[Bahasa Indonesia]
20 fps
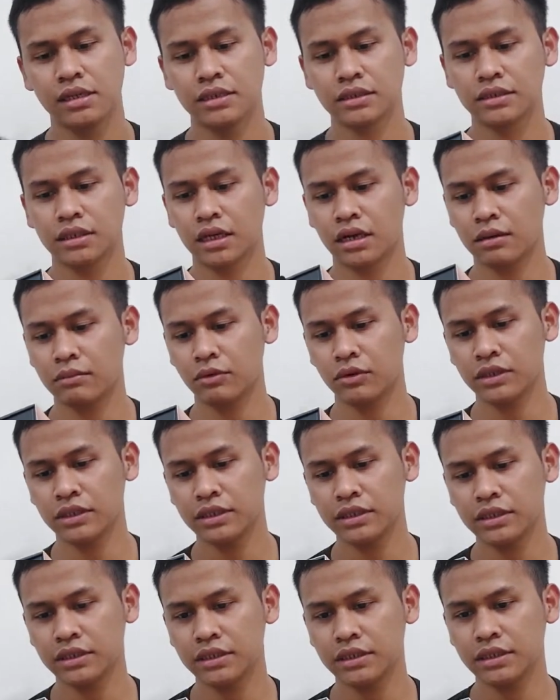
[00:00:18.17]

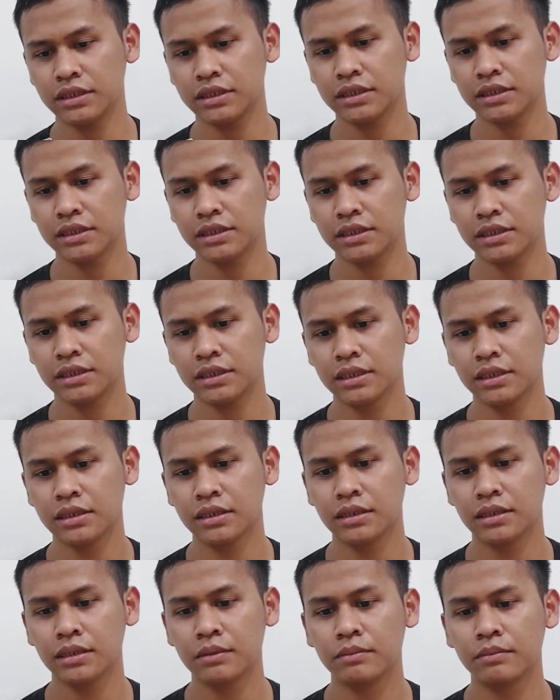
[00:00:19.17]
Saramonic
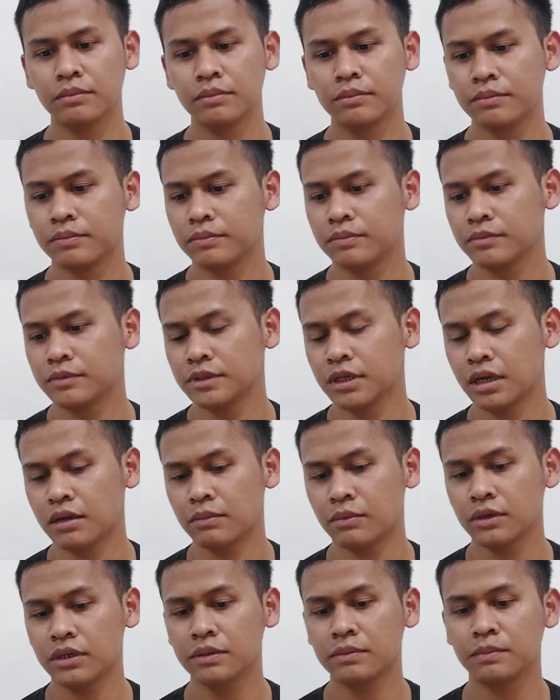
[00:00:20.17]

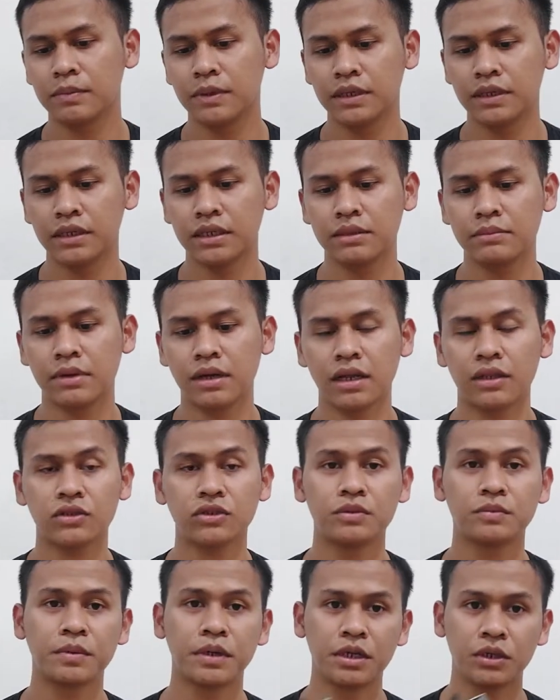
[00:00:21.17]
Saramonic Blink
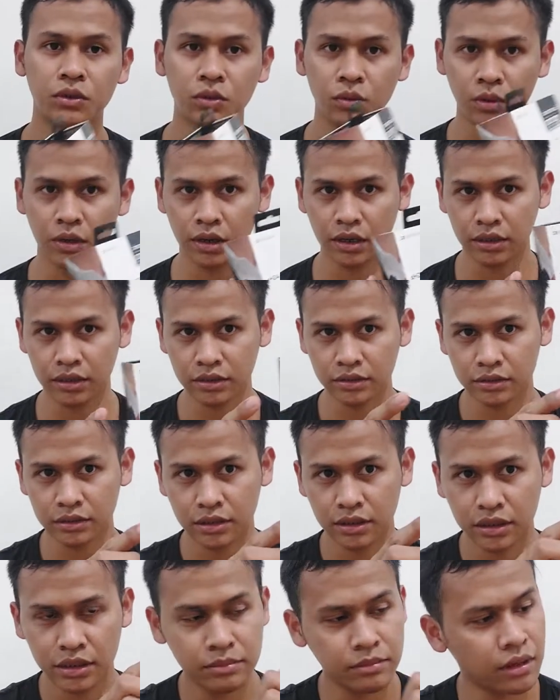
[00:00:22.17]
500B2 ini
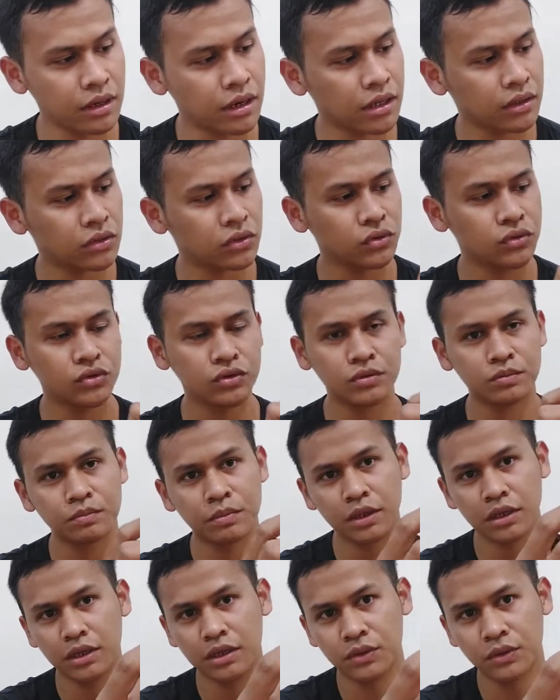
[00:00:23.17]

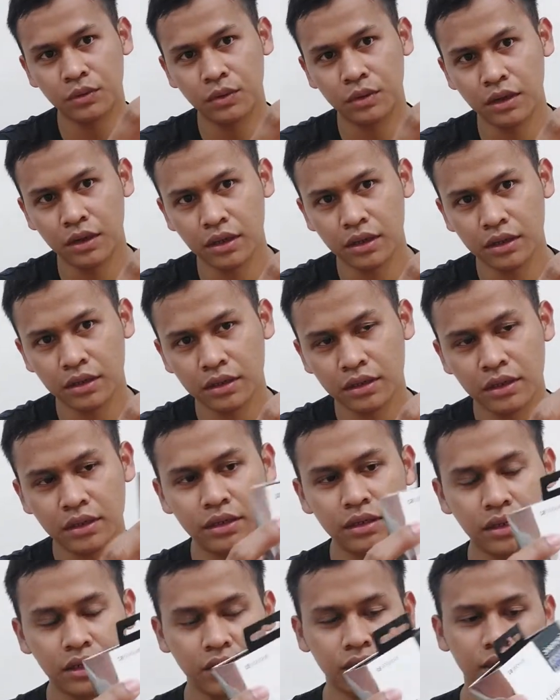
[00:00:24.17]
500B2
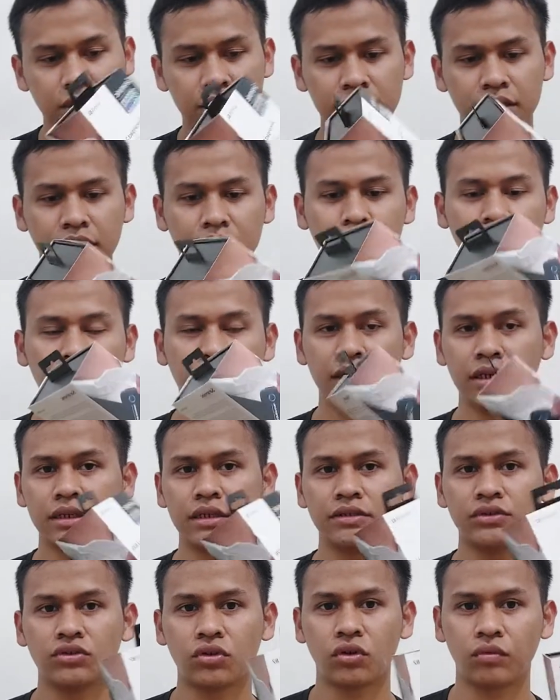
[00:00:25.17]
Dan ini saya beli
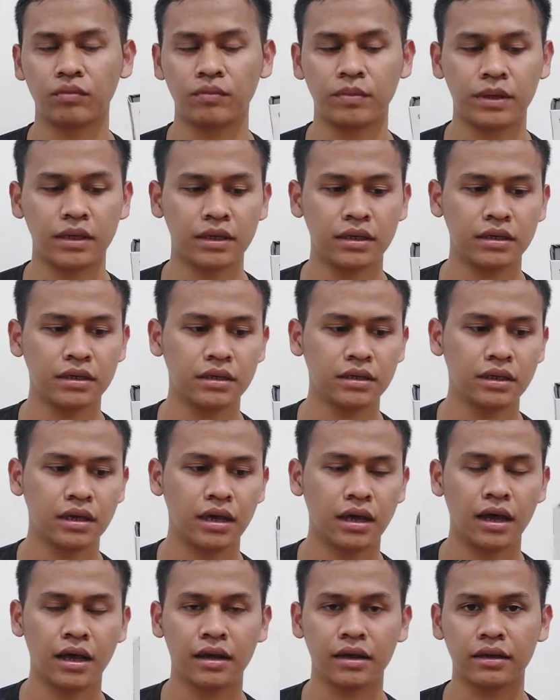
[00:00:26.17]
di Shopee
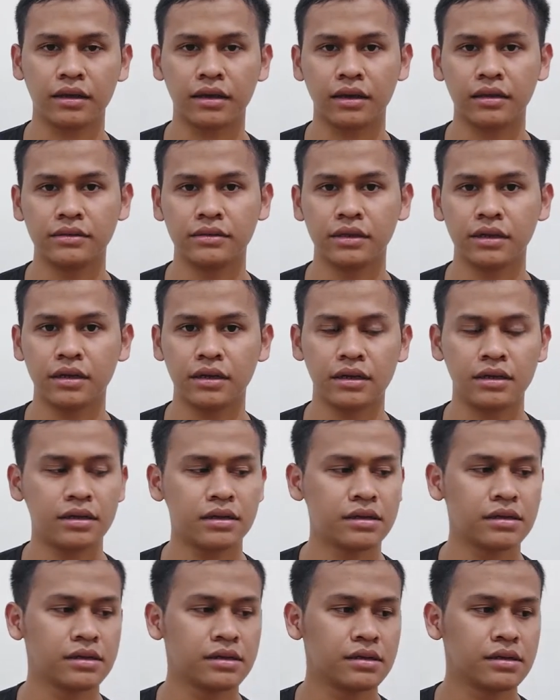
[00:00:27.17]
Harganya
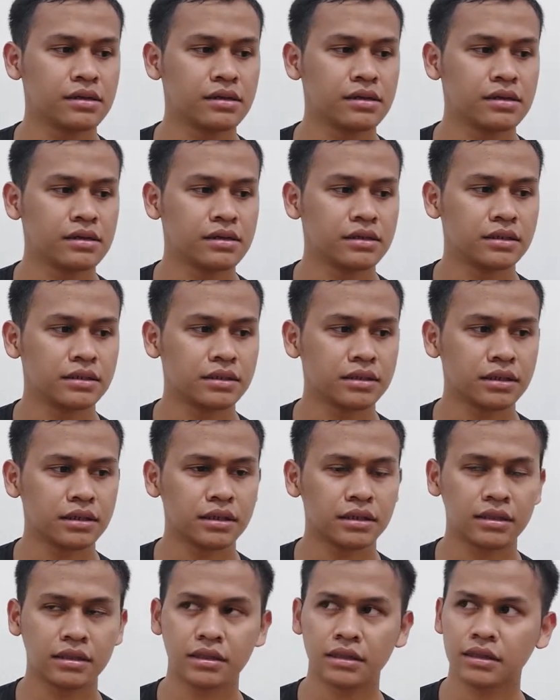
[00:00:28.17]

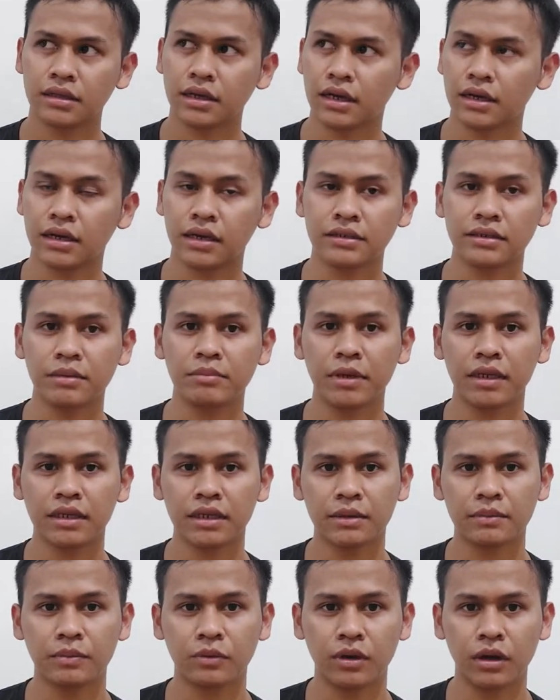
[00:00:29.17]
sekitar harganya
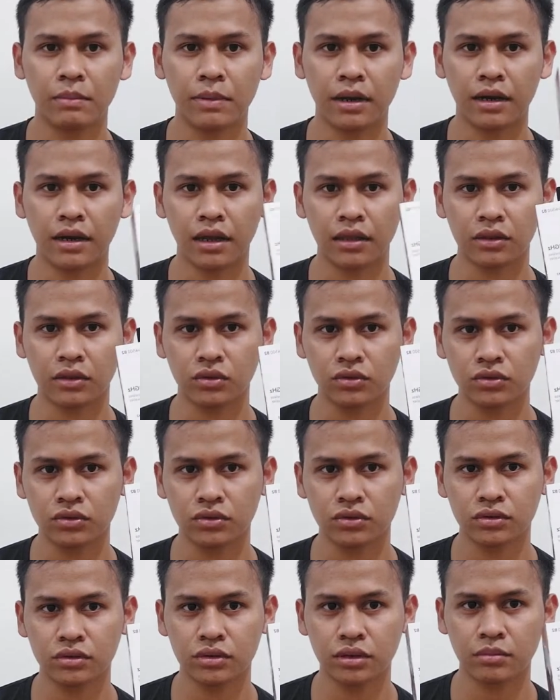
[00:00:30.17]

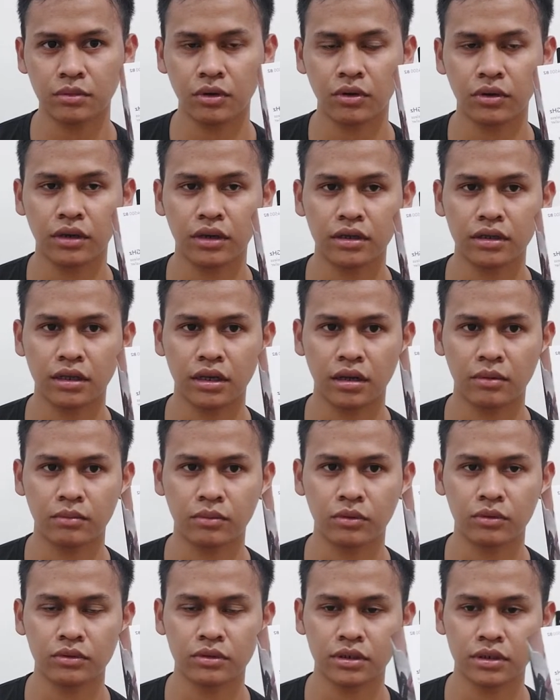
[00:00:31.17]
4800 sama ongkirnya
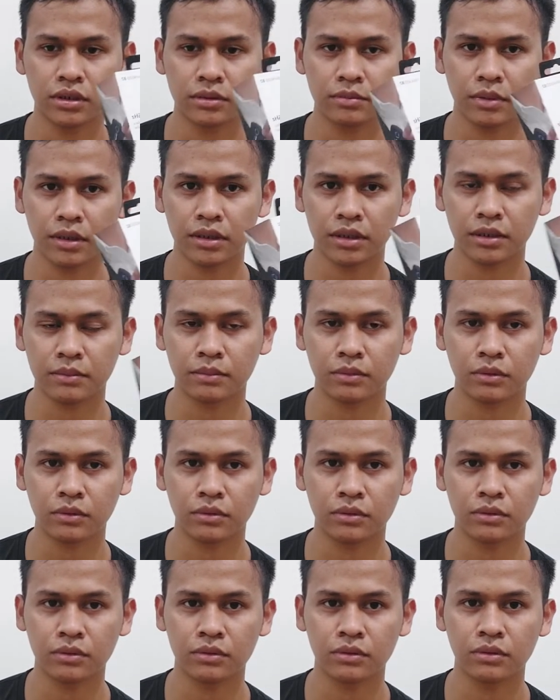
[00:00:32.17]
60 jadi
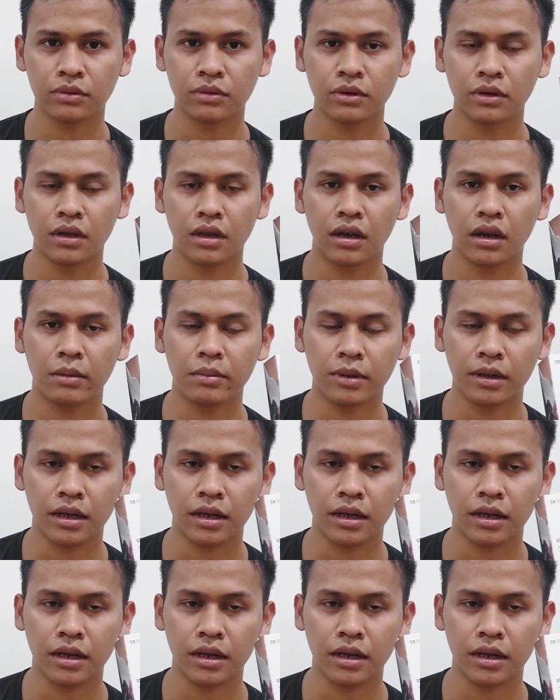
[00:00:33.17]
4860